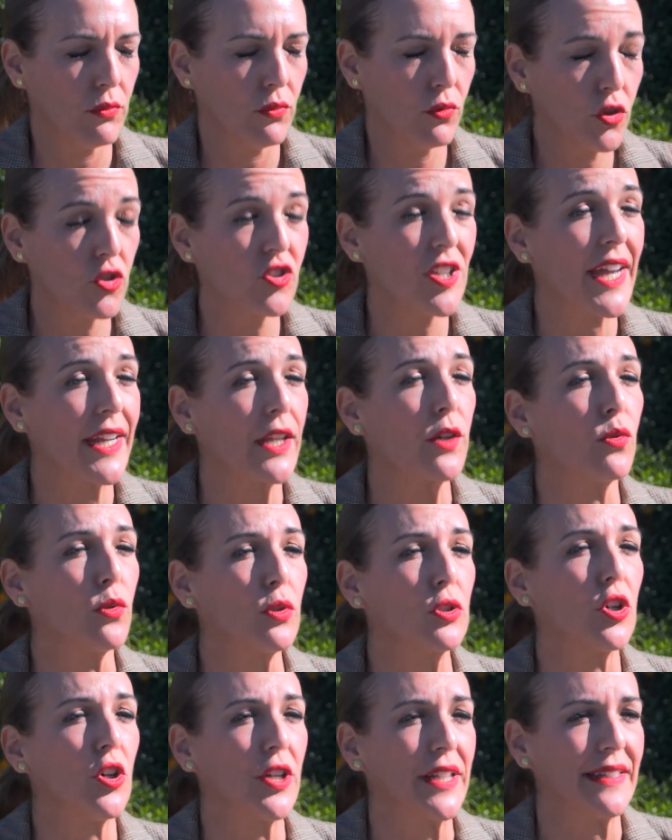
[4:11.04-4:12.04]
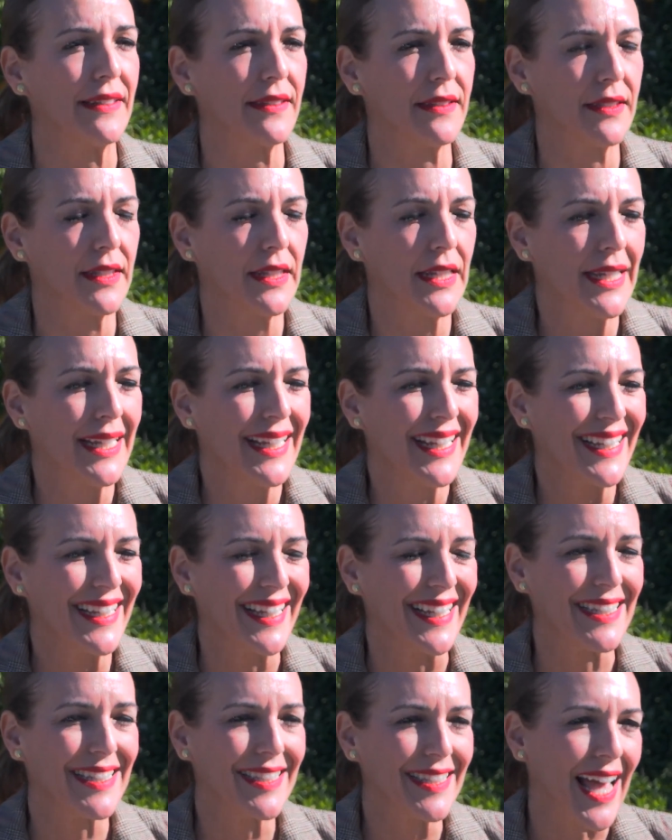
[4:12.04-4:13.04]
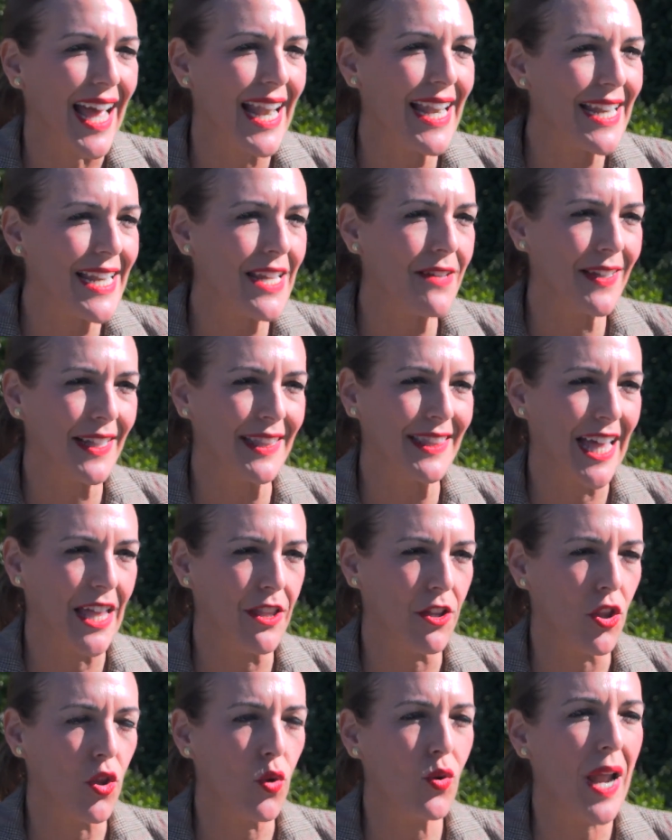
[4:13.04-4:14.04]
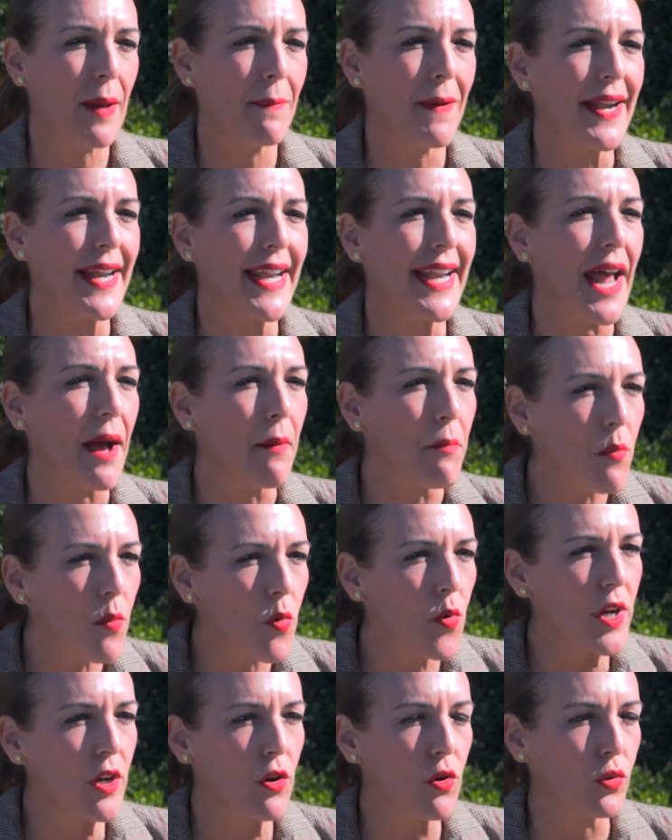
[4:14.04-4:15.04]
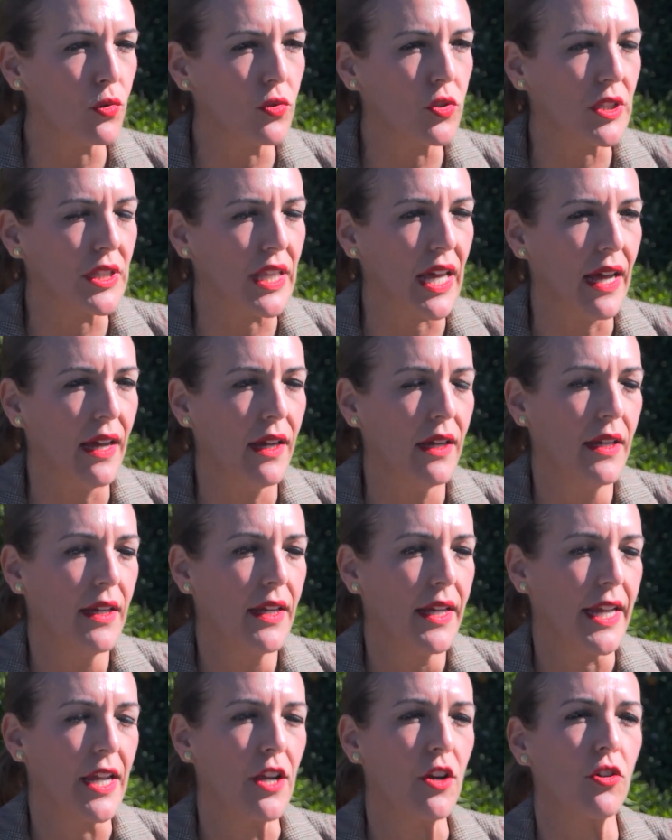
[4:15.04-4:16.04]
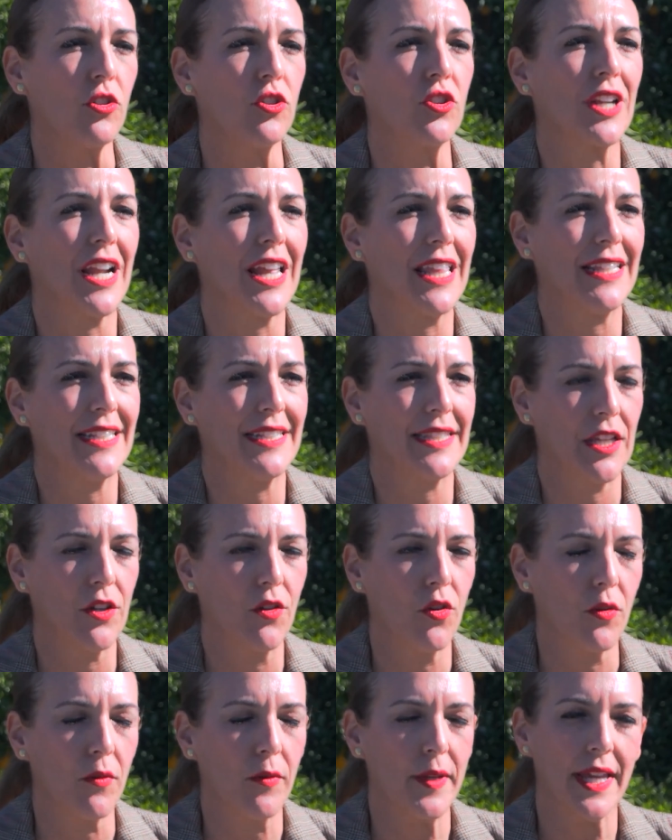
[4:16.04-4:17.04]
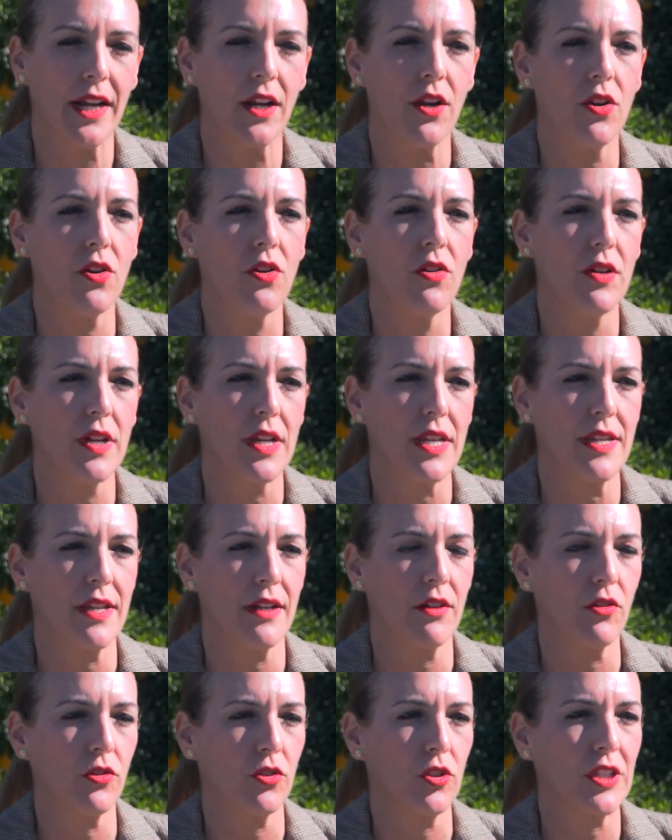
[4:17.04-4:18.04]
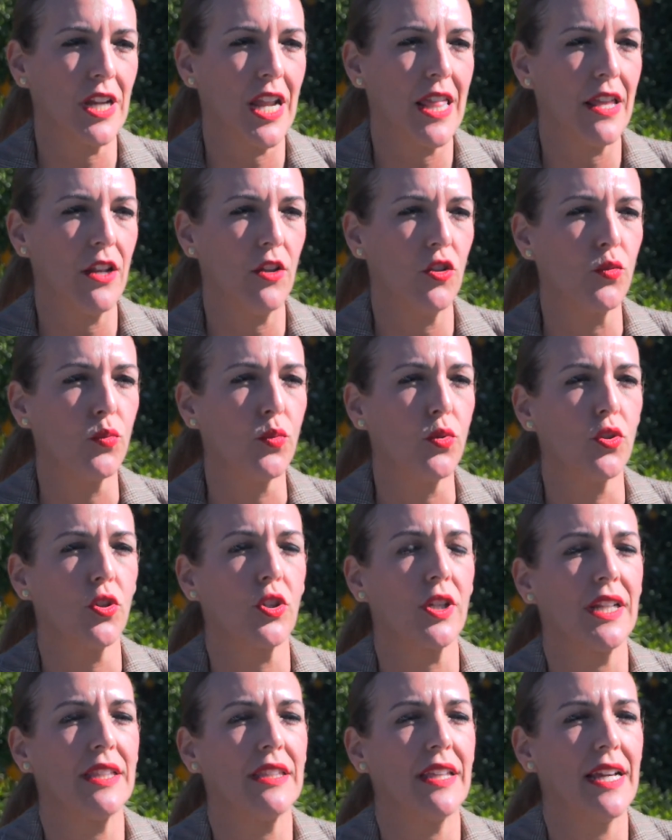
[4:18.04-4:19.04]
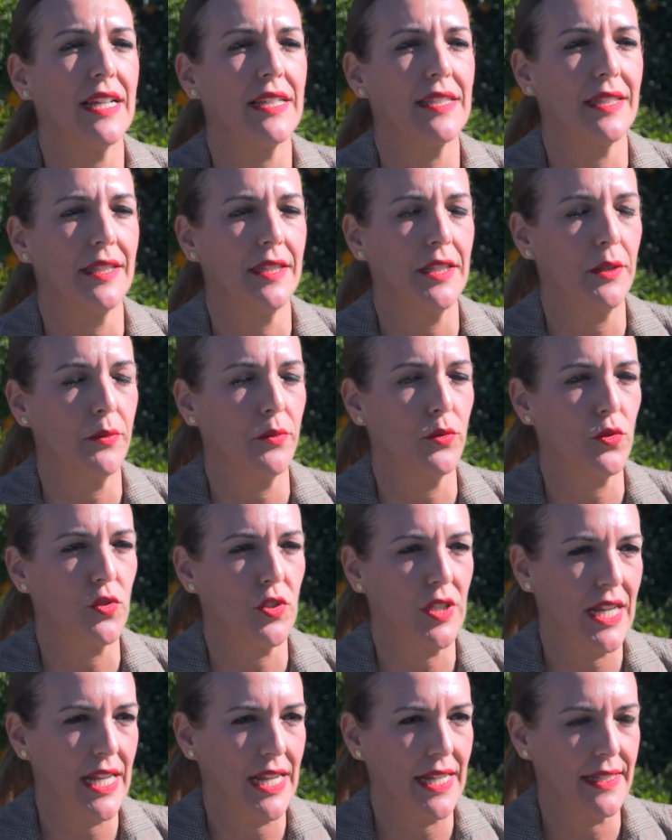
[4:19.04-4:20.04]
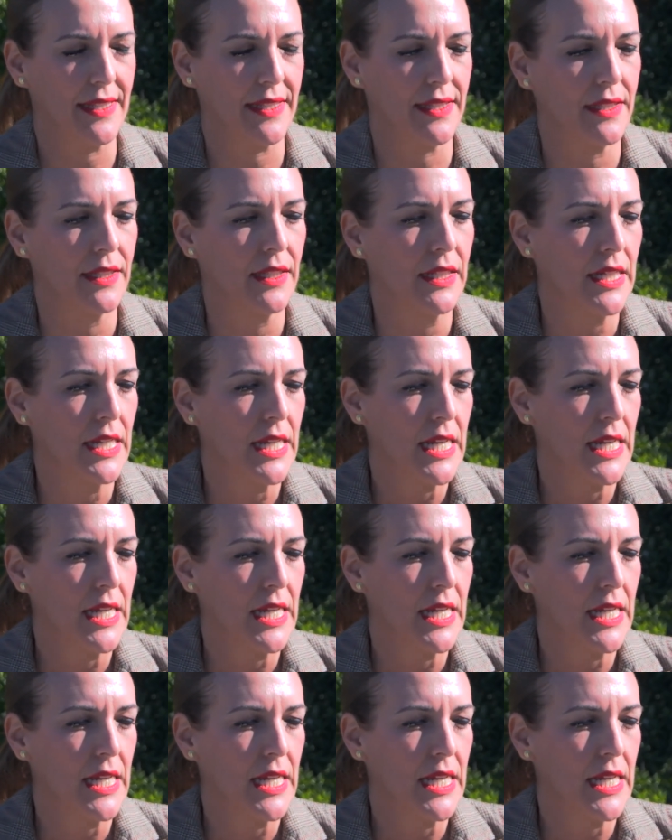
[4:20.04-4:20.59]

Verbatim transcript: unos agricultores que se han levantado de una manera muy justa en contra de este gobierno y en contra de los burócratas de Bruselas.